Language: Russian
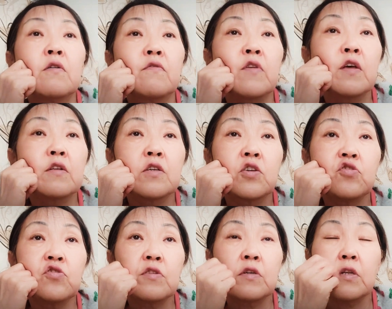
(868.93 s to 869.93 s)
в
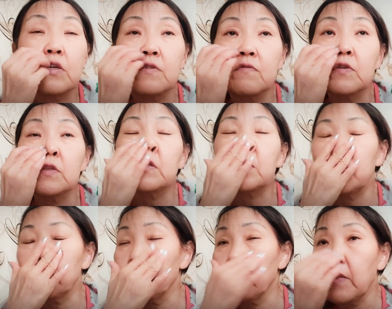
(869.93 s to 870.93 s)
геологической
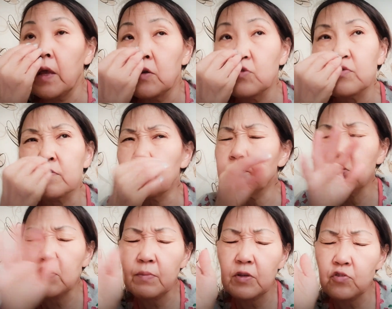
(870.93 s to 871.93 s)
разведке. Ну и вообще
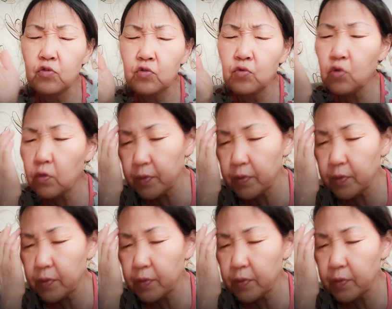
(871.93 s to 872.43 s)
сама структура